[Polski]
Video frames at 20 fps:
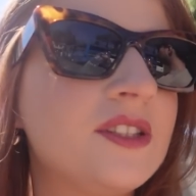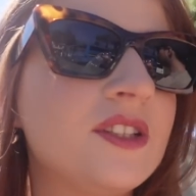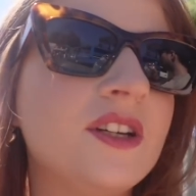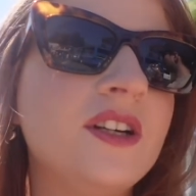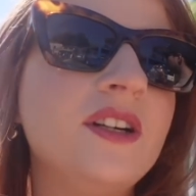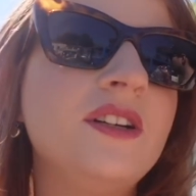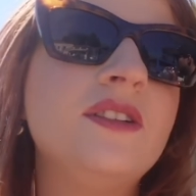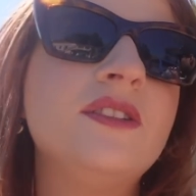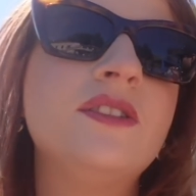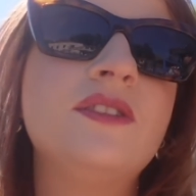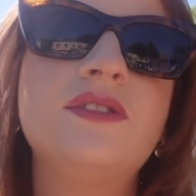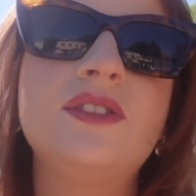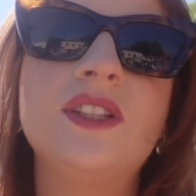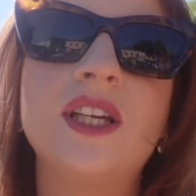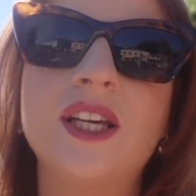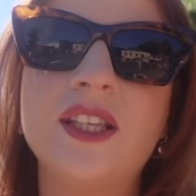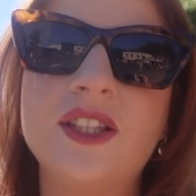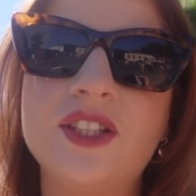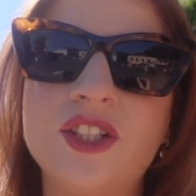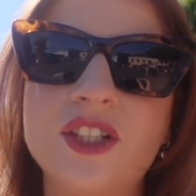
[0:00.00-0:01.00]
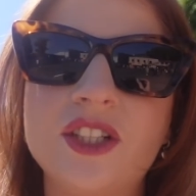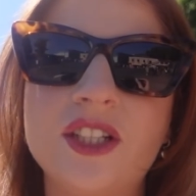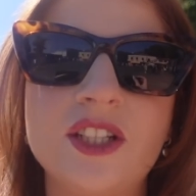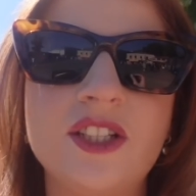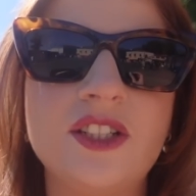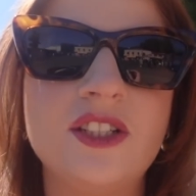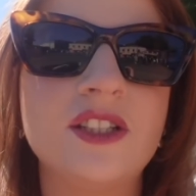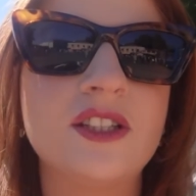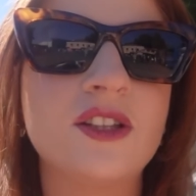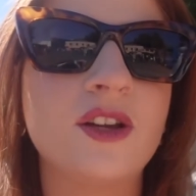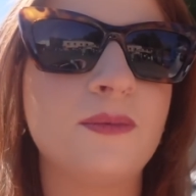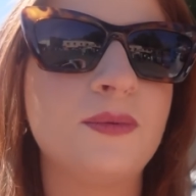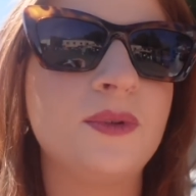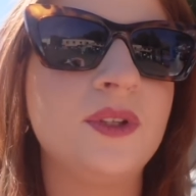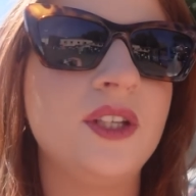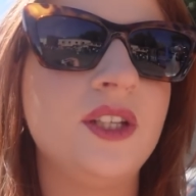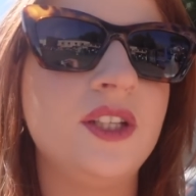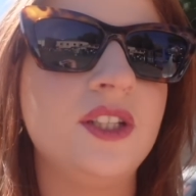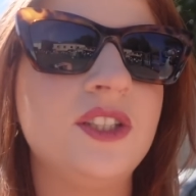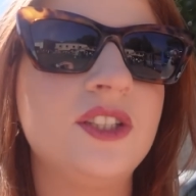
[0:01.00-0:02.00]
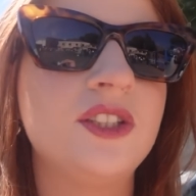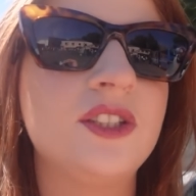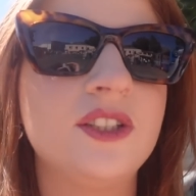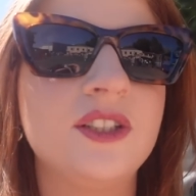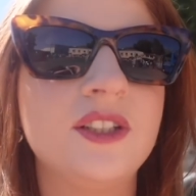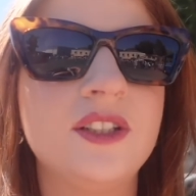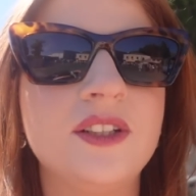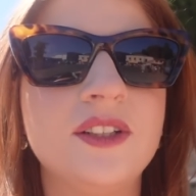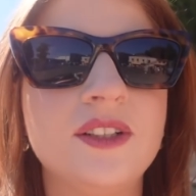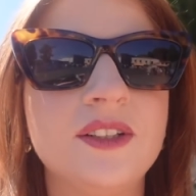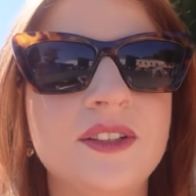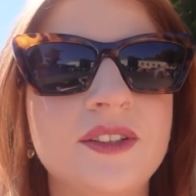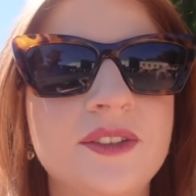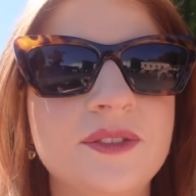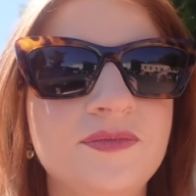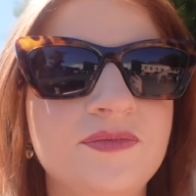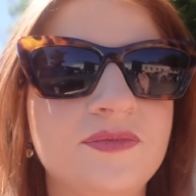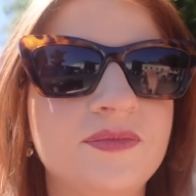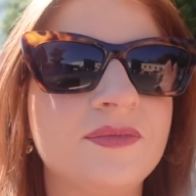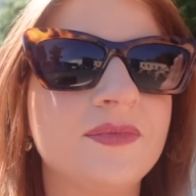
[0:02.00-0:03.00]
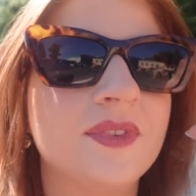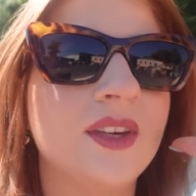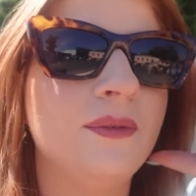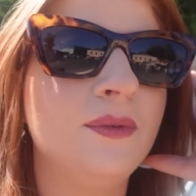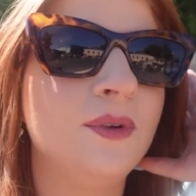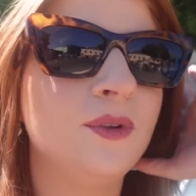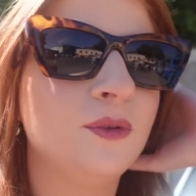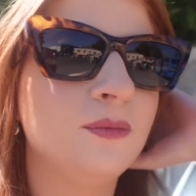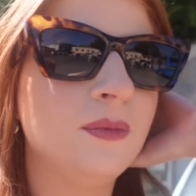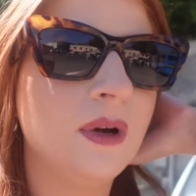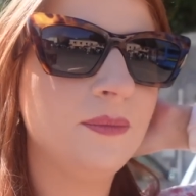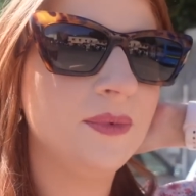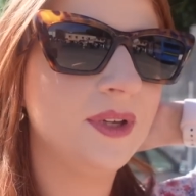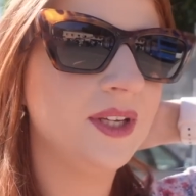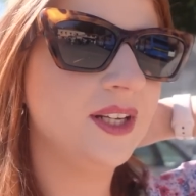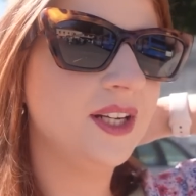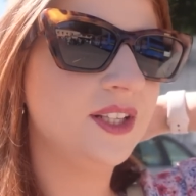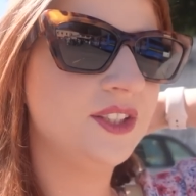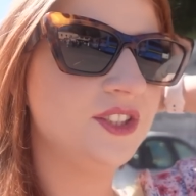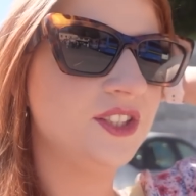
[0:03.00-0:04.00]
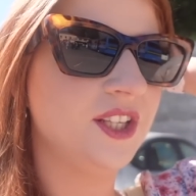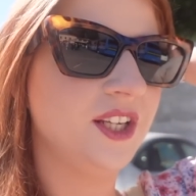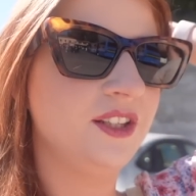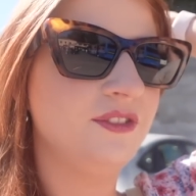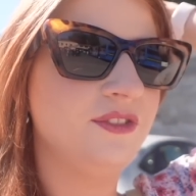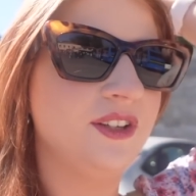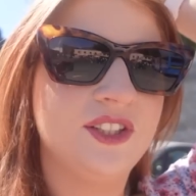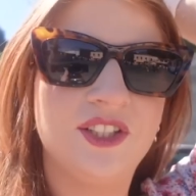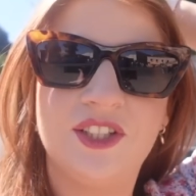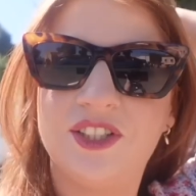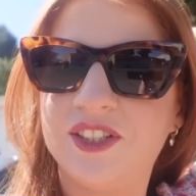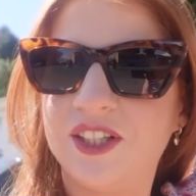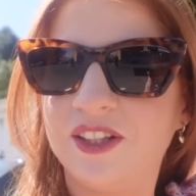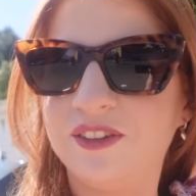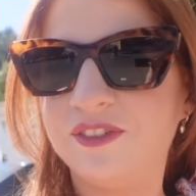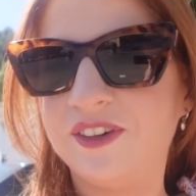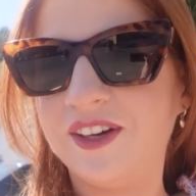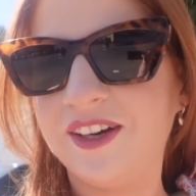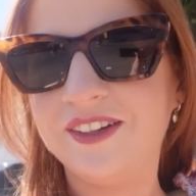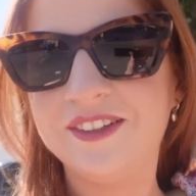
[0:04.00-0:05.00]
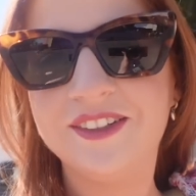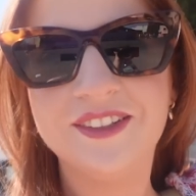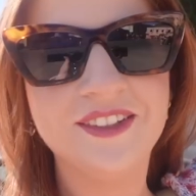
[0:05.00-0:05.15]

co? W mhm. taki 30 stopni iść. A my tu mamy ile dzisiaj? 22?